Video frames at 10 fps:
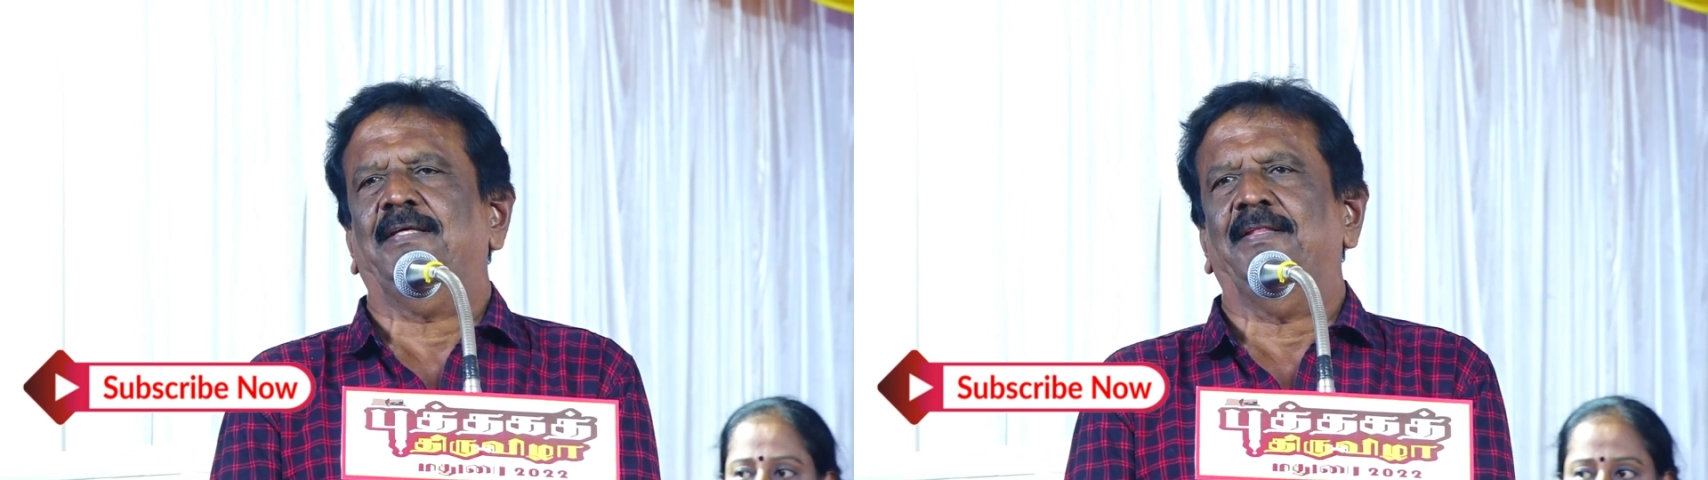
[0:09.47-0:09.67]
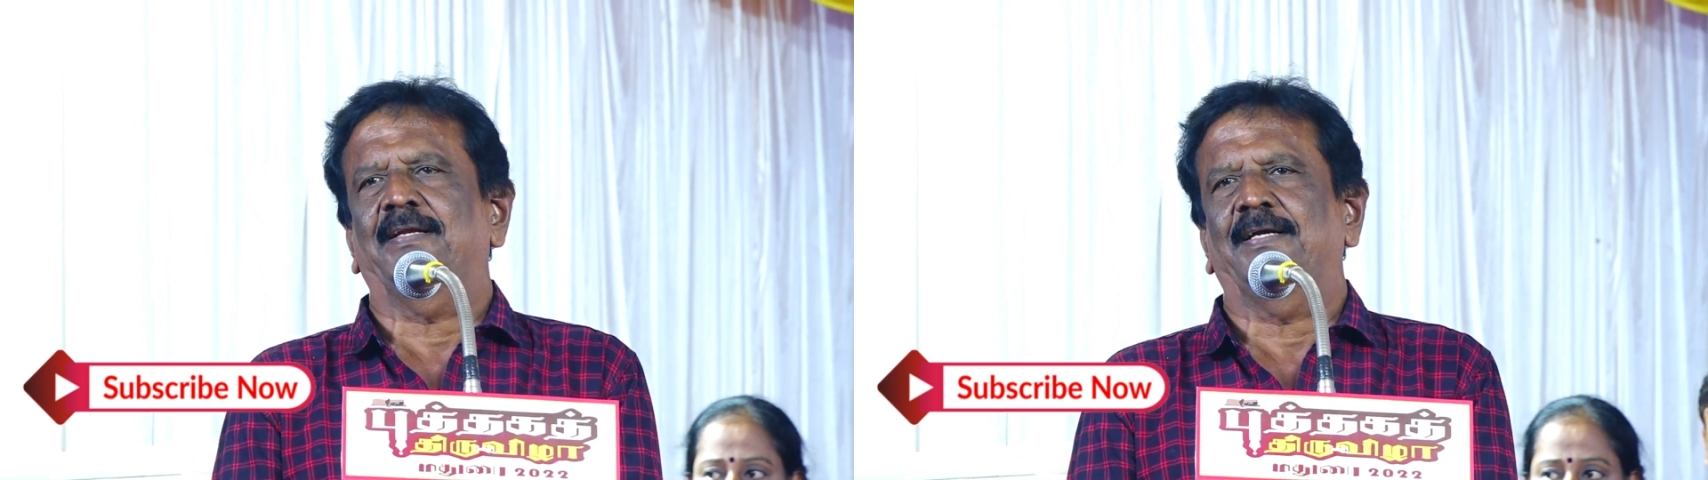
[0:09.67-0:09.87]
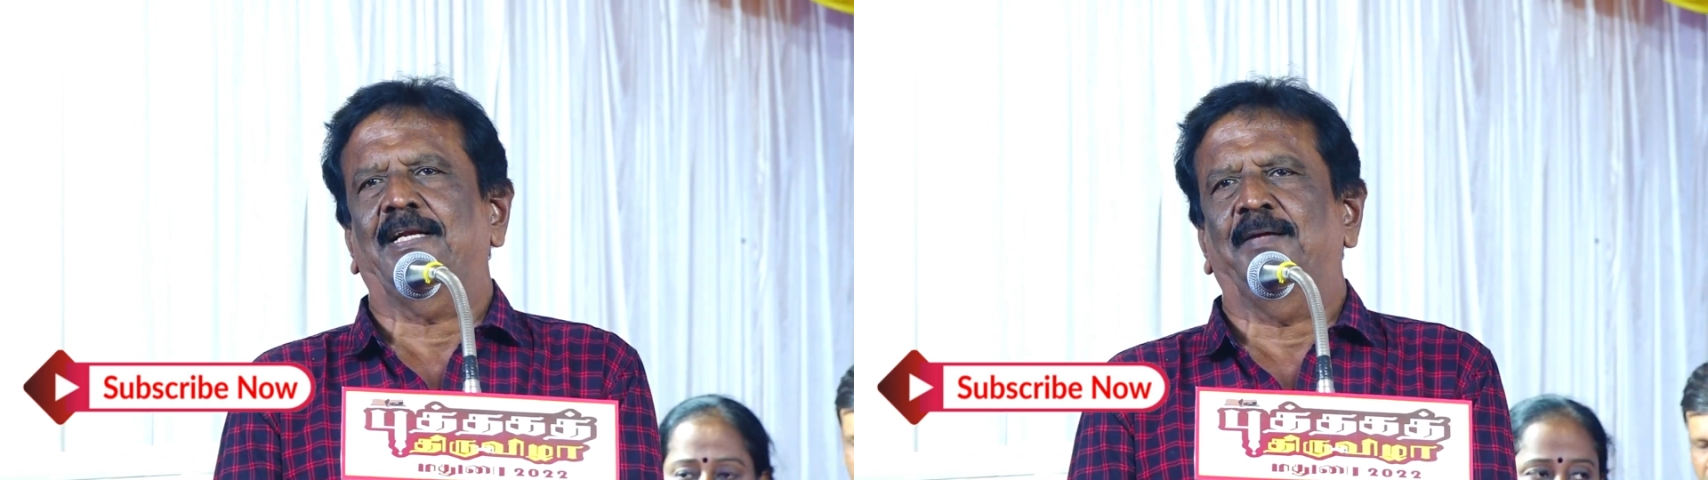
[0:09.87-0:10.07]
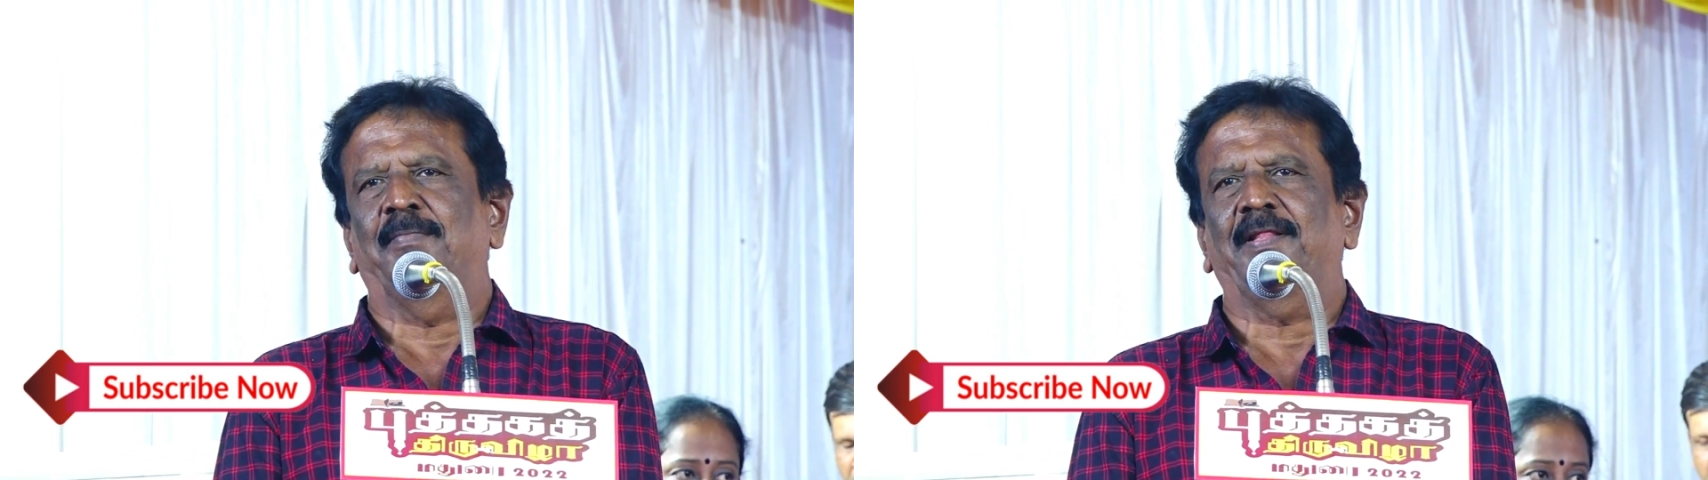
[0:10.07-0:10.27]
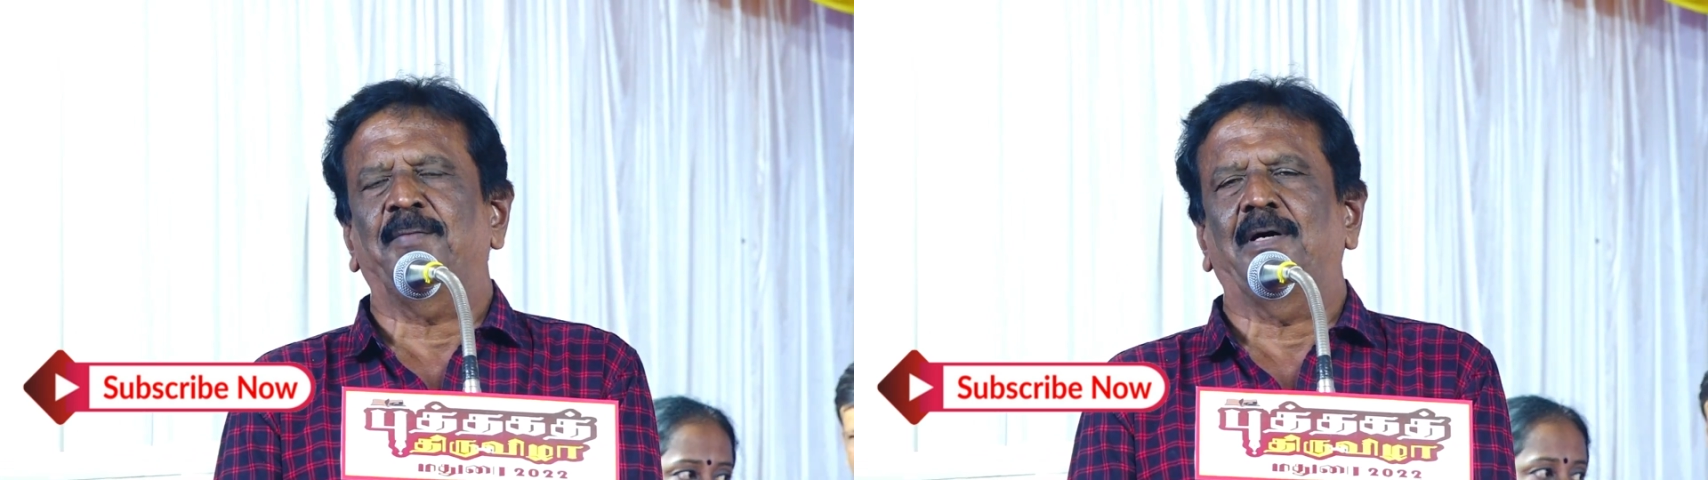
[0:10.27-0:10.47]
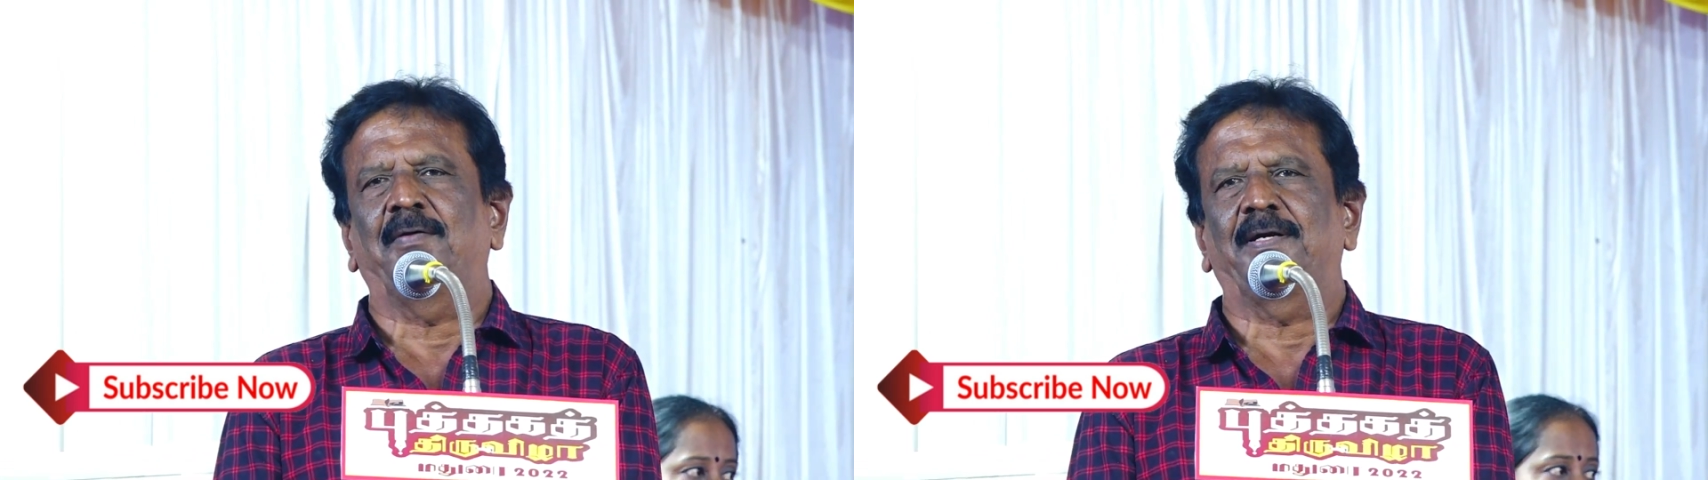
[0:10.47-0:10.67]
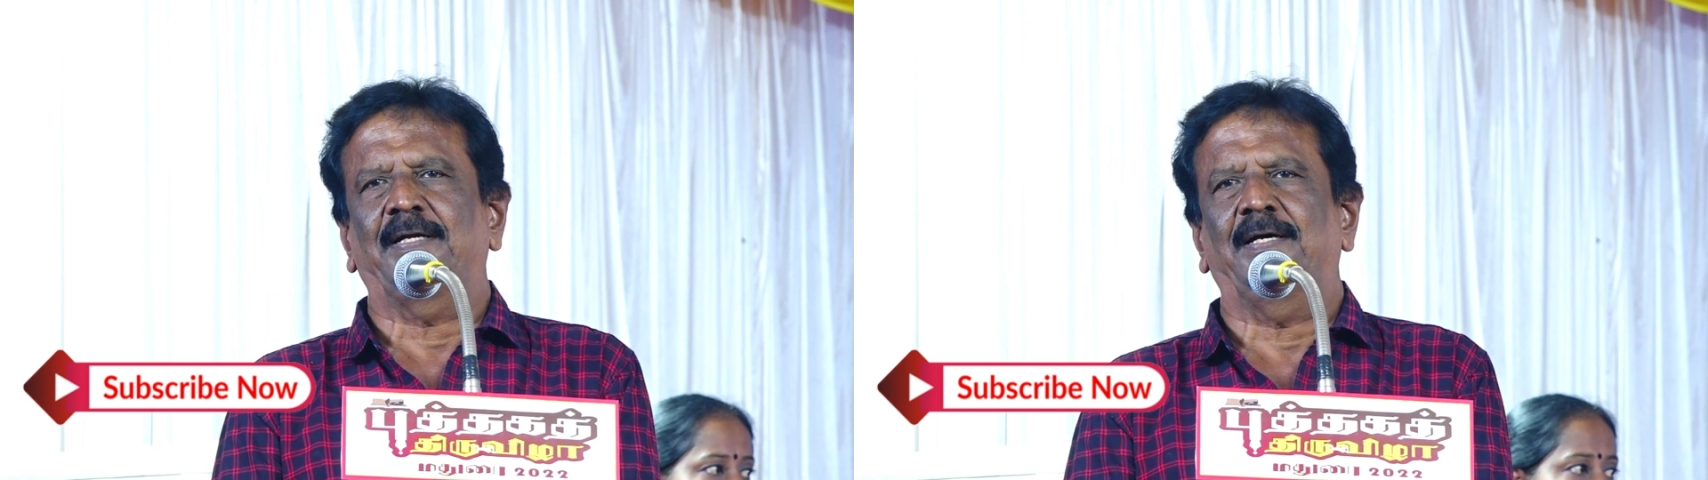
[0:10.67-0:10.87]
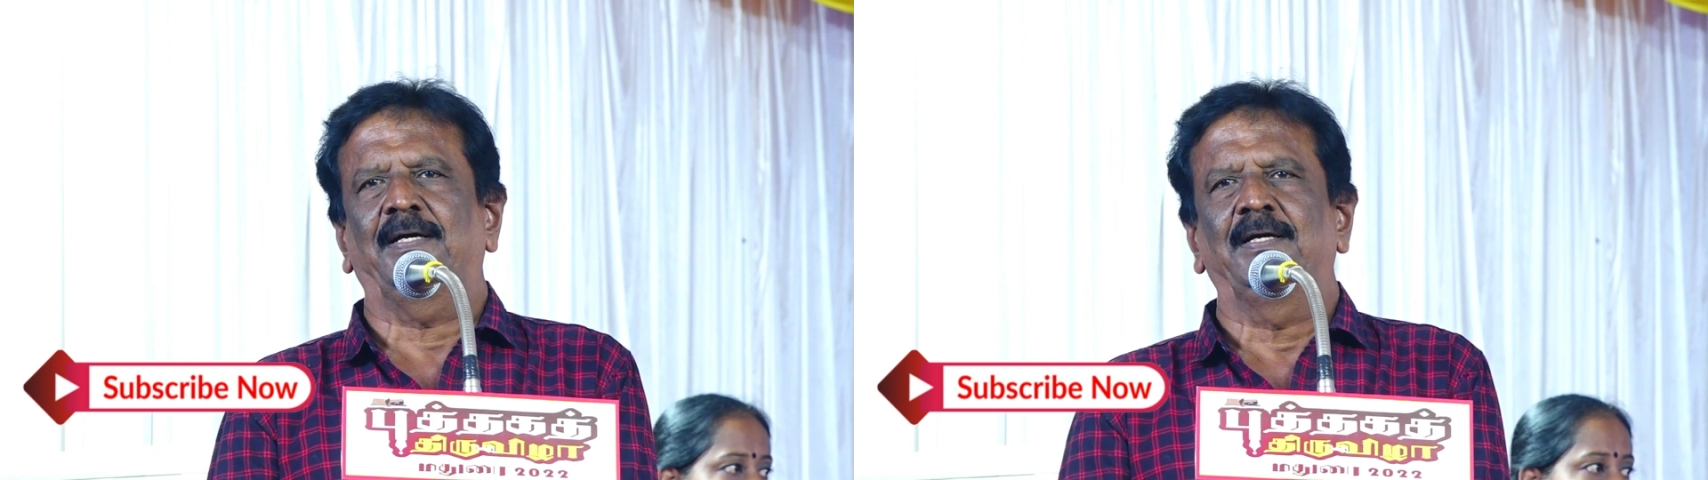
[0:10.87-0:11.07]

செய்திருக்கின்ற மதுரை மாவட்ட